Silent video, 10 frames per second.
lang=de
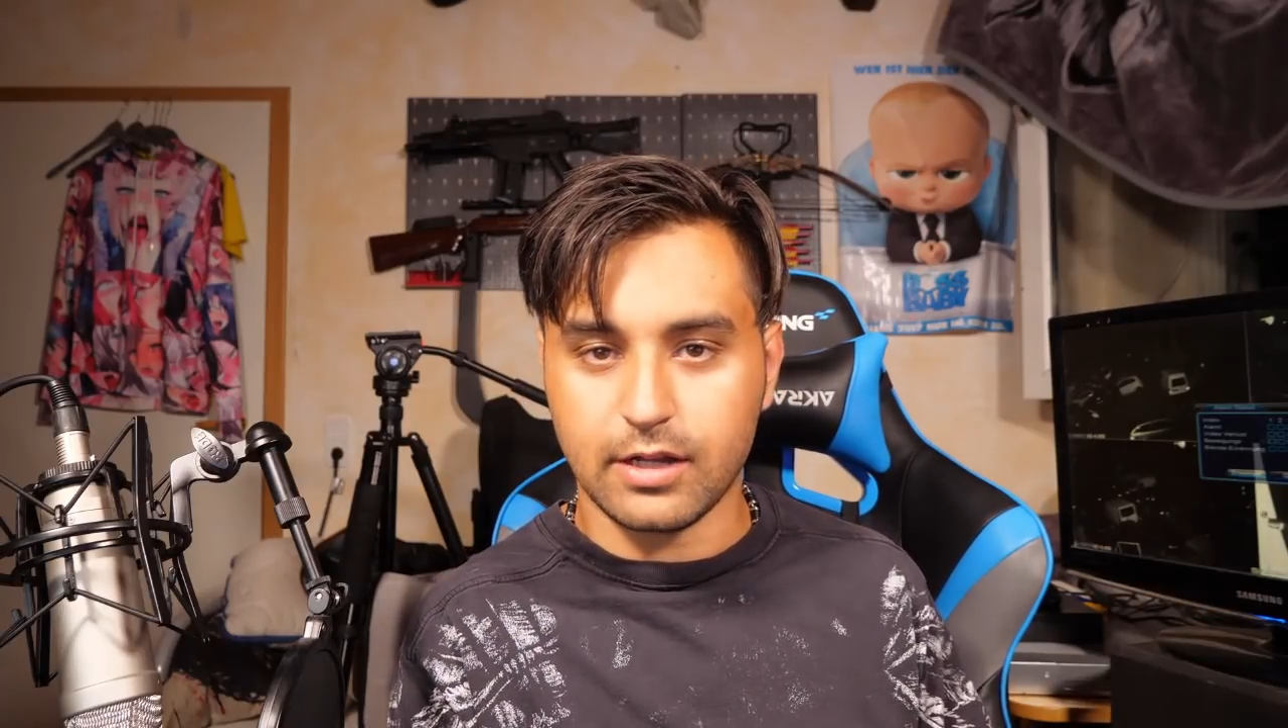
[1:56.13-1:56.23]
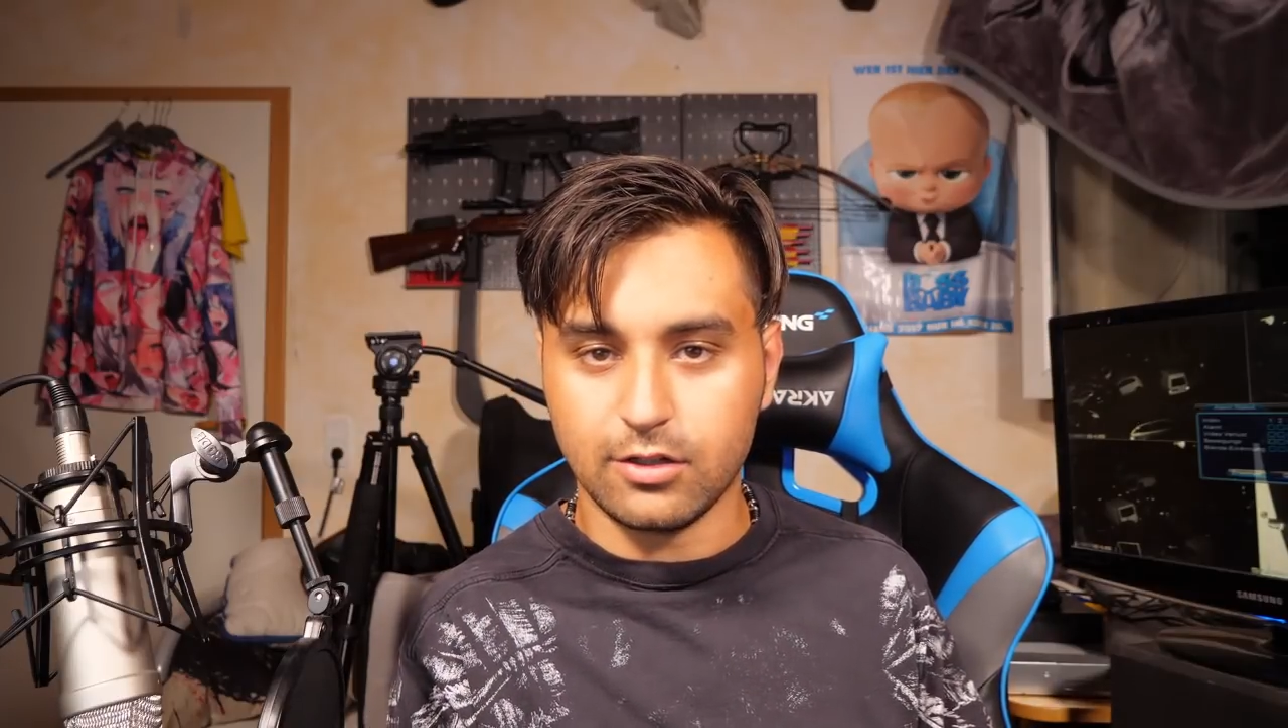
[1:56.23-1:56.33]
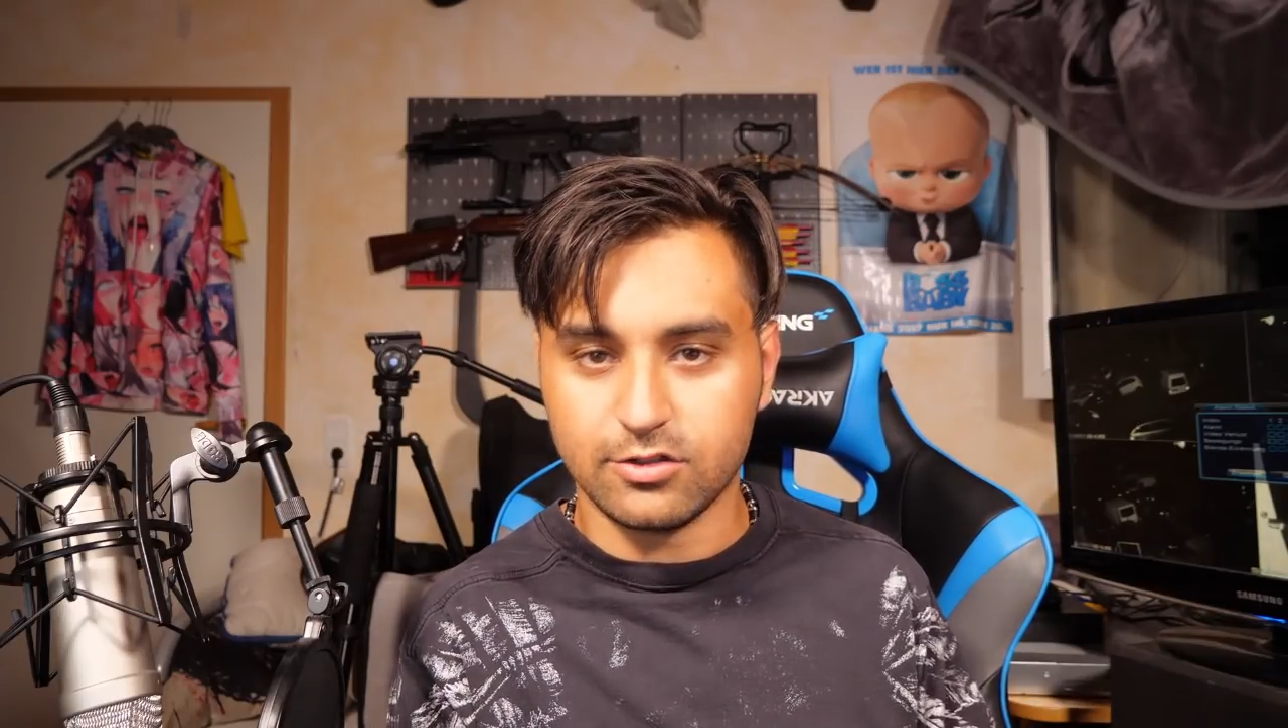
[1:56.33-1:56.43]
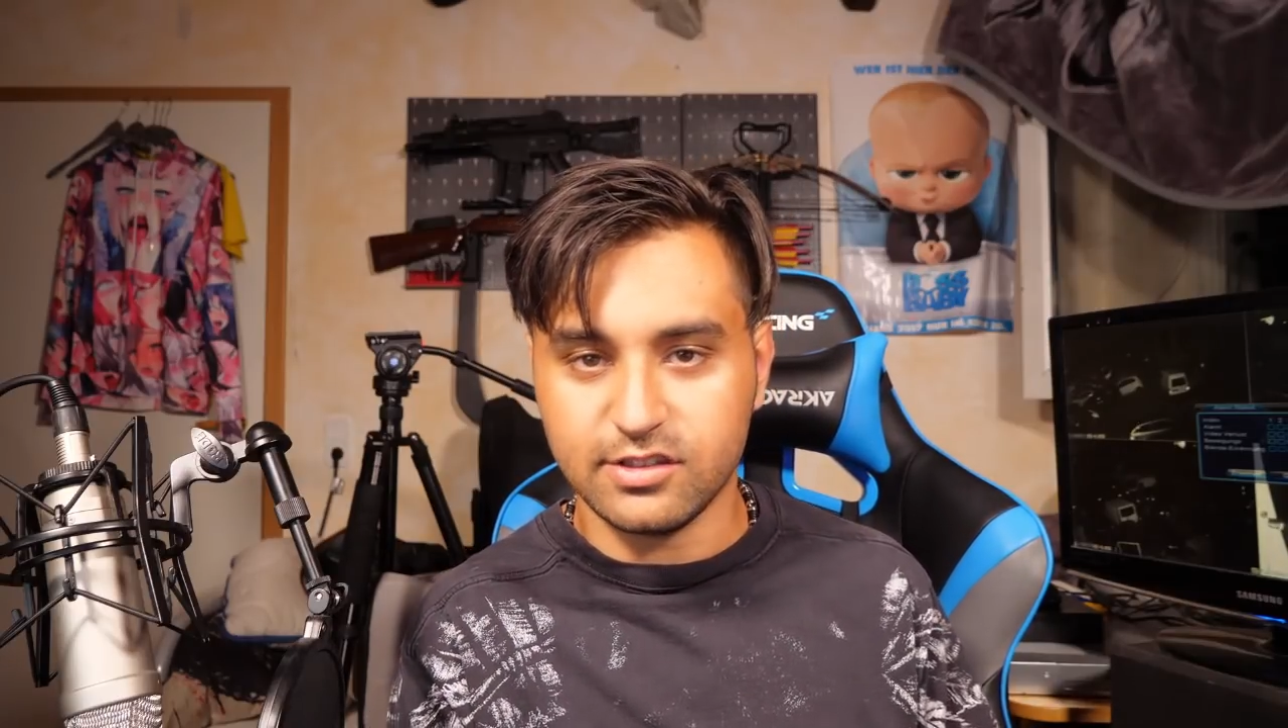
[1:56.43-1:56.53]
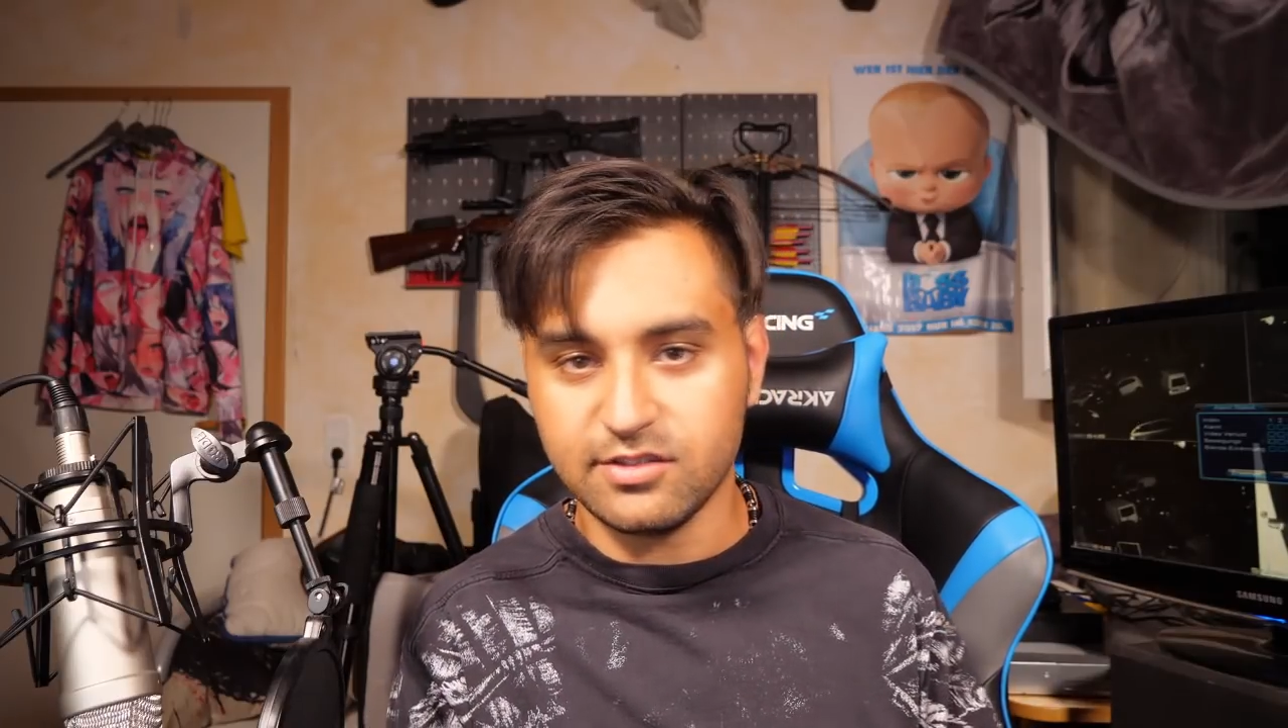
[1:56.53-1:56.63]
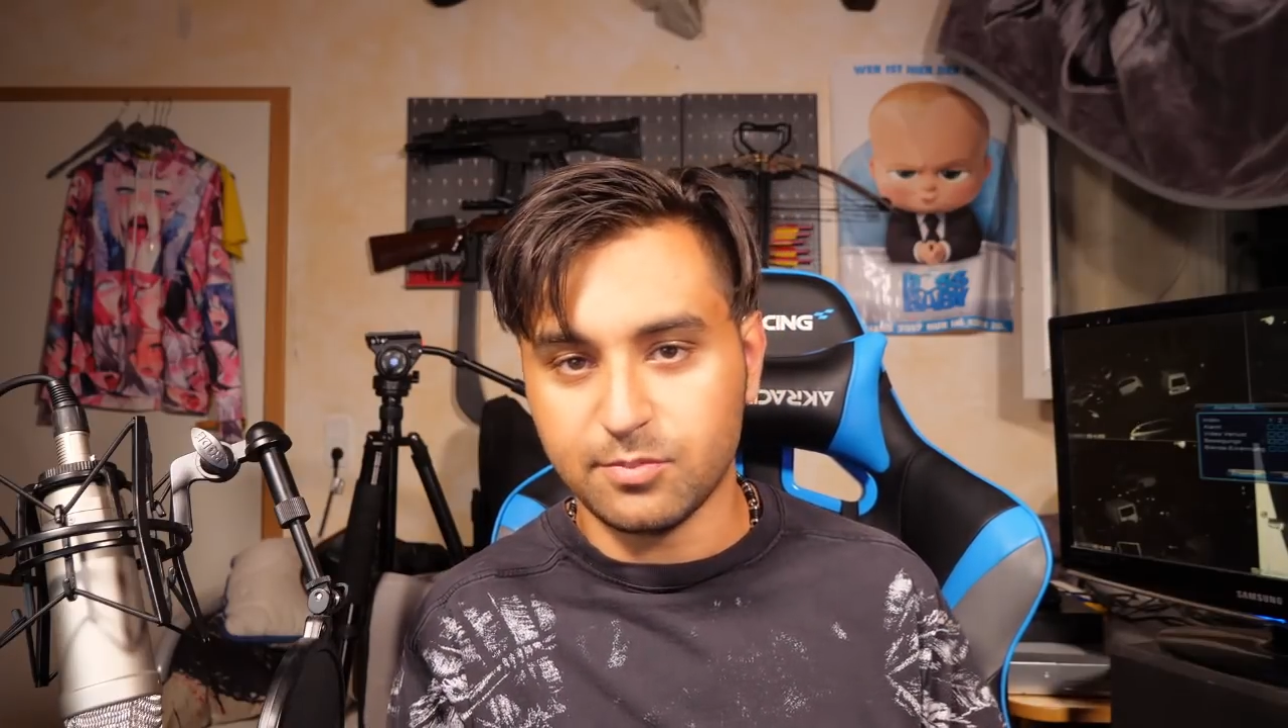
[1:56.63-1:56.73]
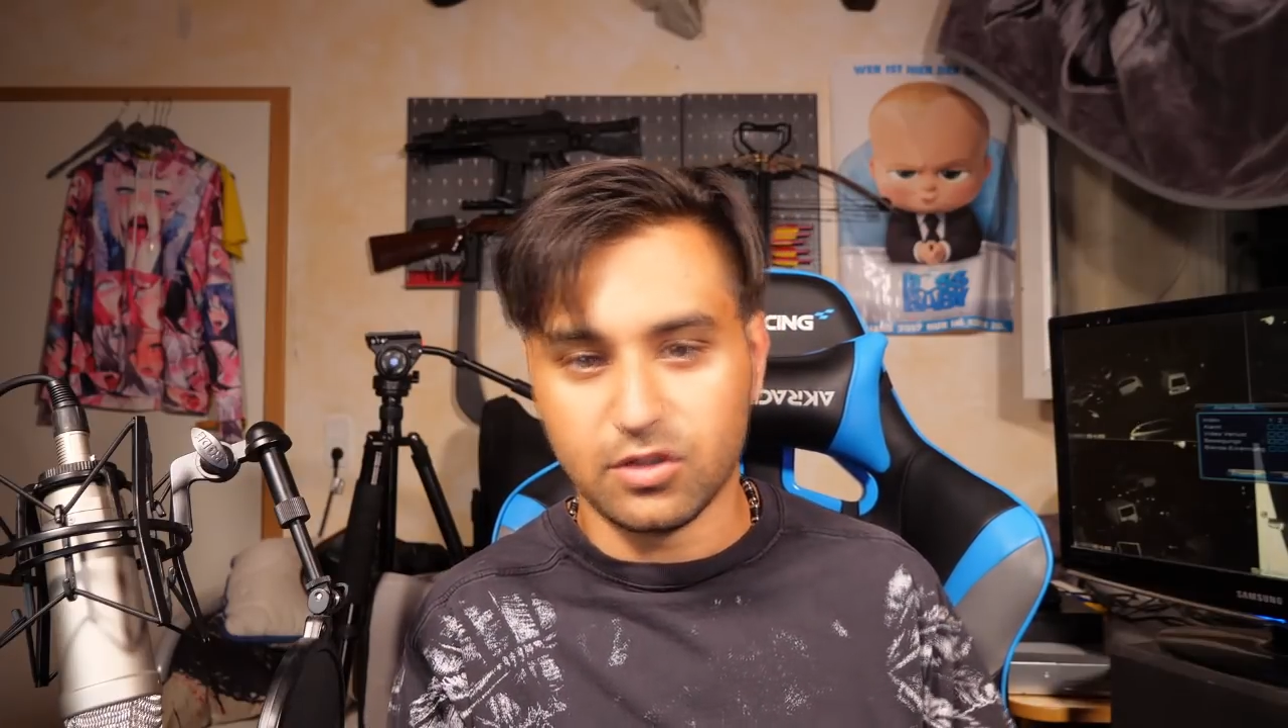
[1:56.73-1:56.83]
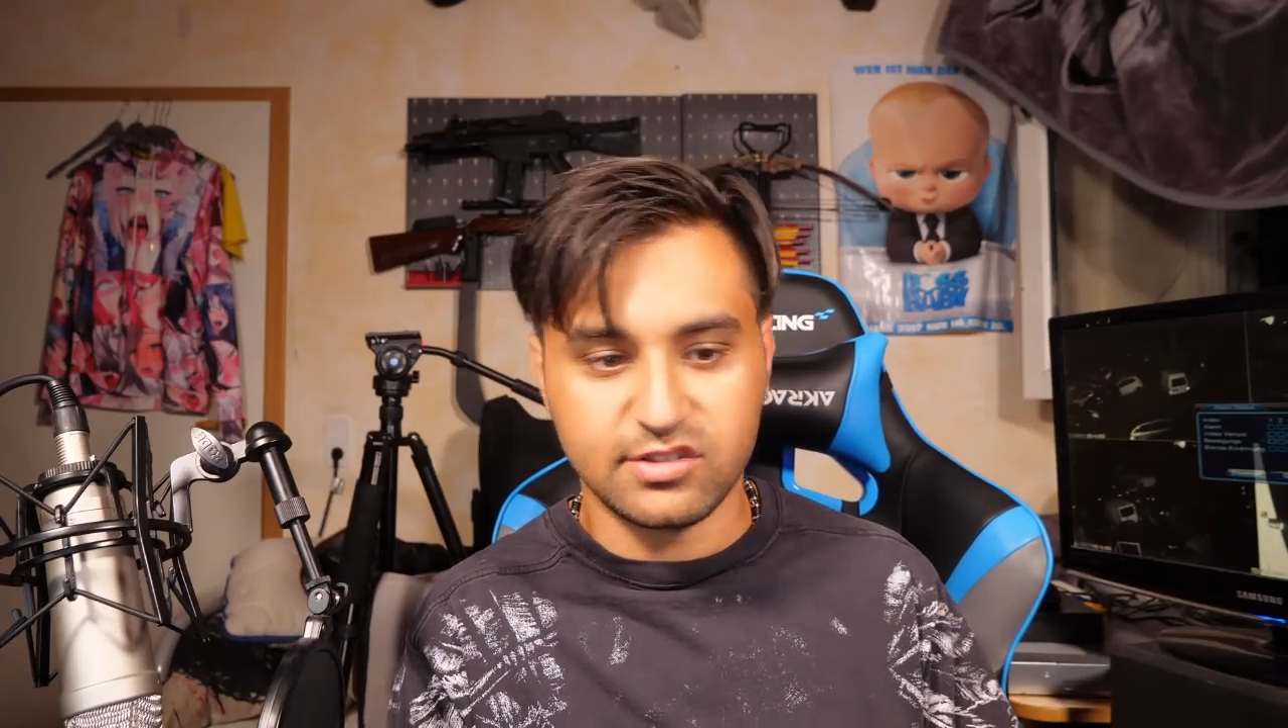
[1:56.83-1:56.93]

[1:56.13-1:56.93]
Krankenhaus ist.